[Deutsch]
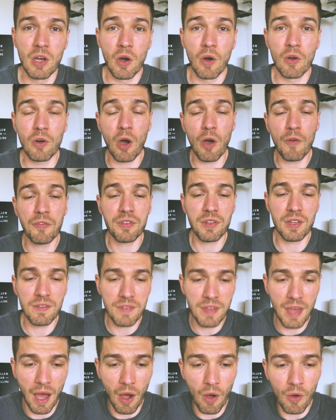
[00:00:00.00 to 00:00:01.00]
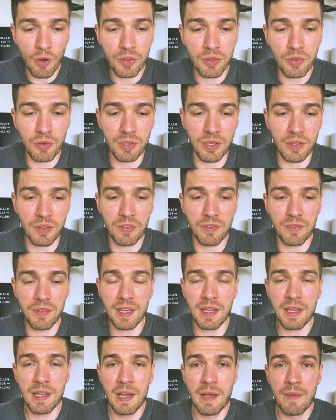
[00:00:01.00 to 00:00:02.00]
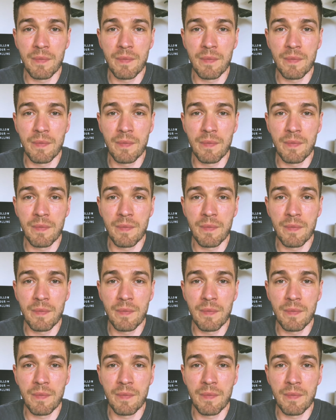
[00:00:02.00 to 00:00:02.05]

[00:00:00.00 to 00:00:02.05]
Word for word: Und oft sind wir auch so, dass wir